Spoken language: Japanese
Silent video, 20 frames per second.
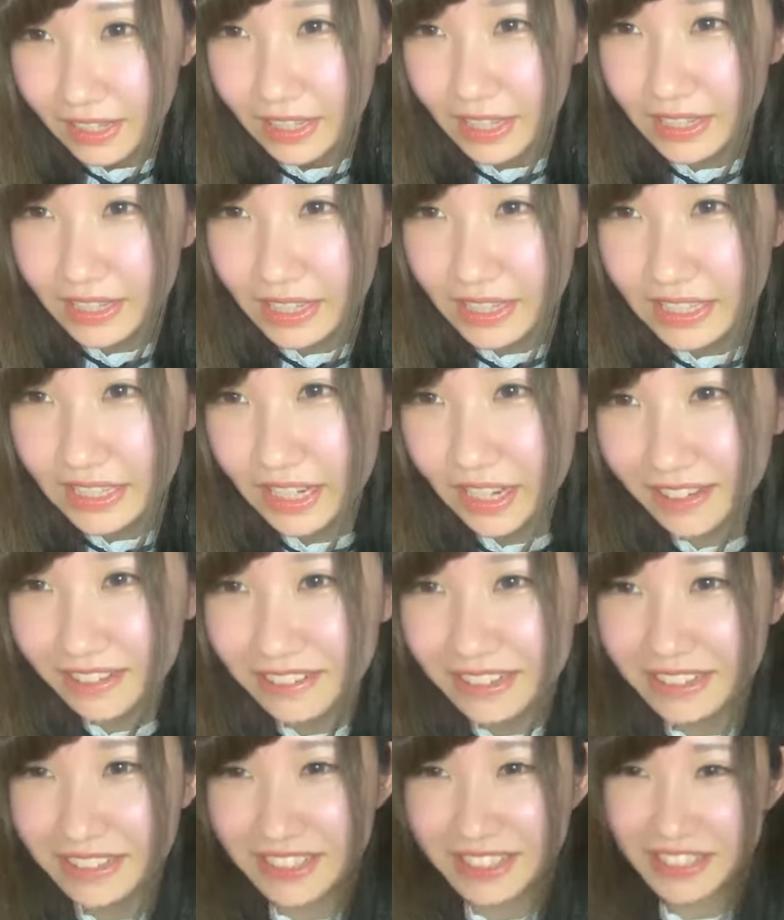大天使
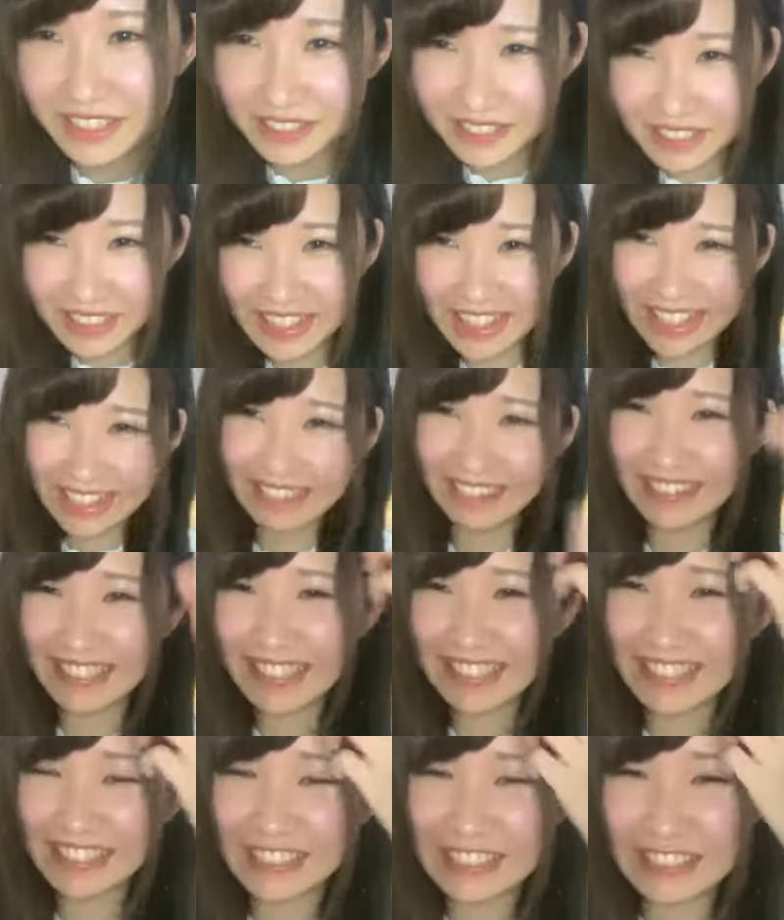ハルエル強そうめっ
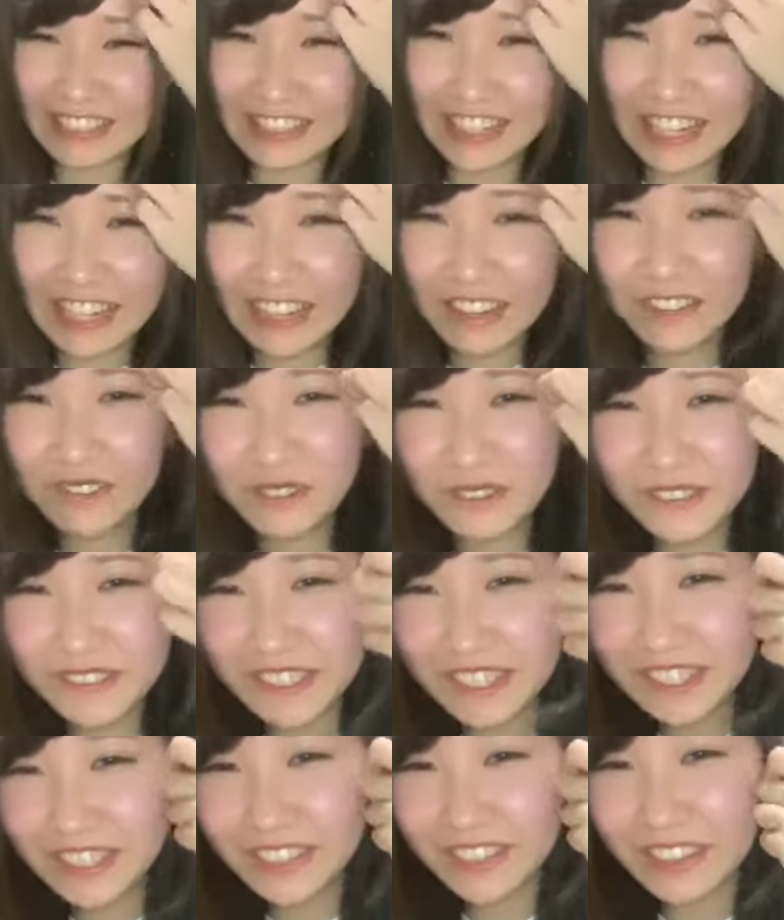ちゃ強そう
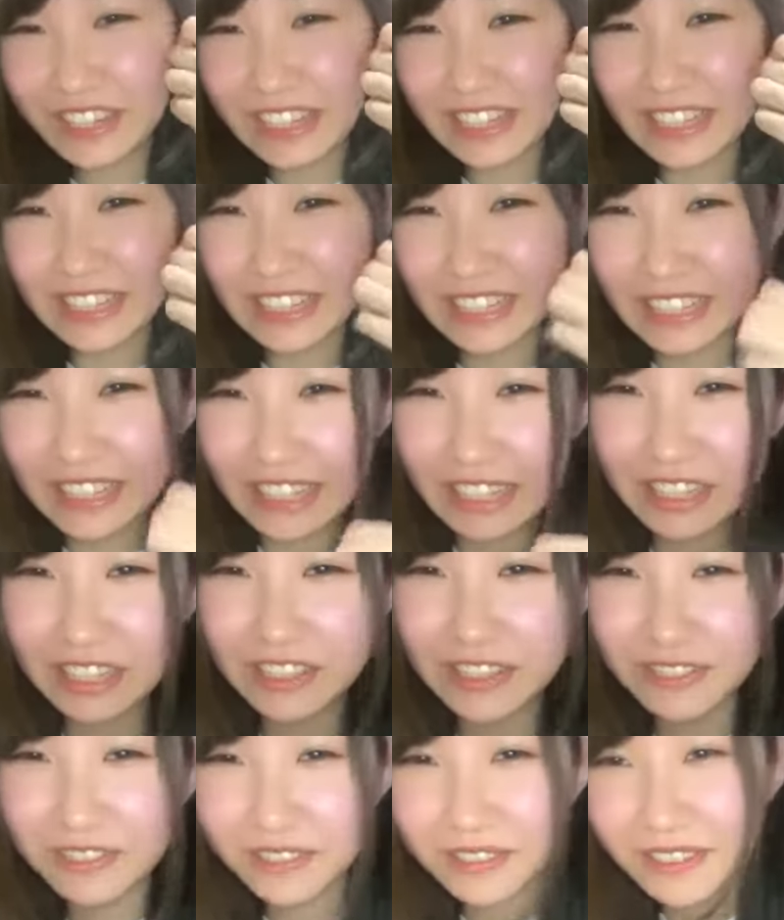モンストとかに出てきたら
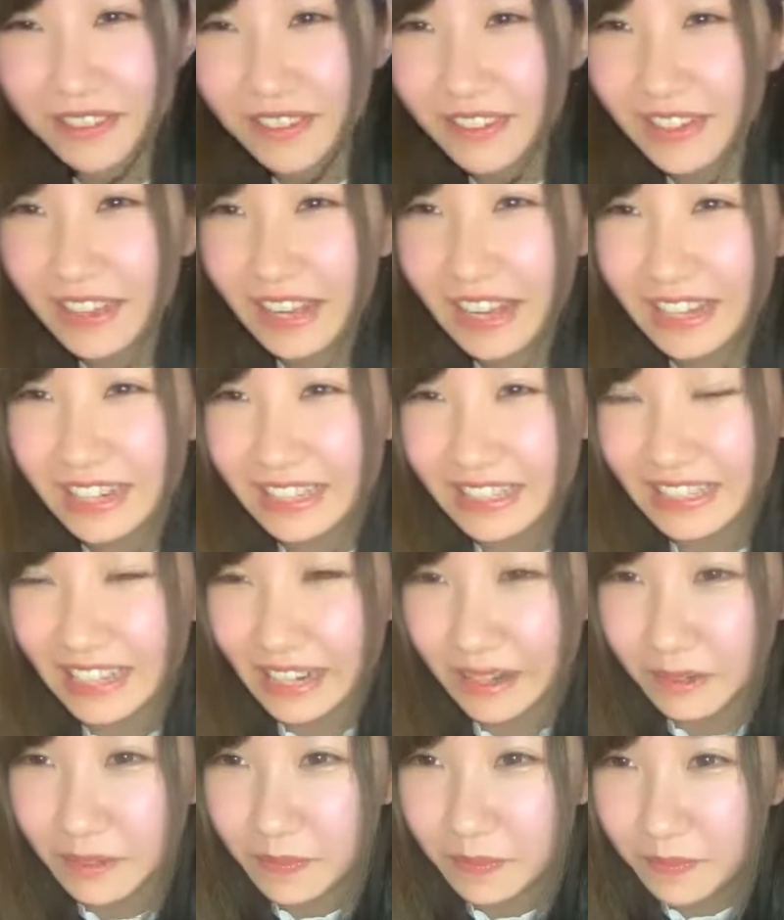ちょっとありっす
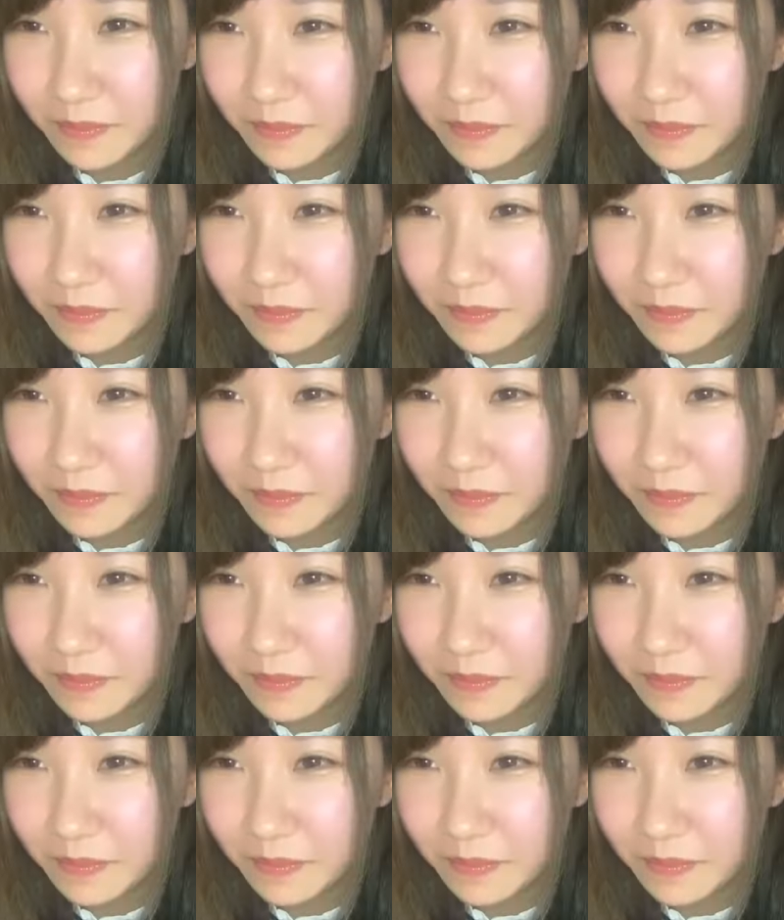ね。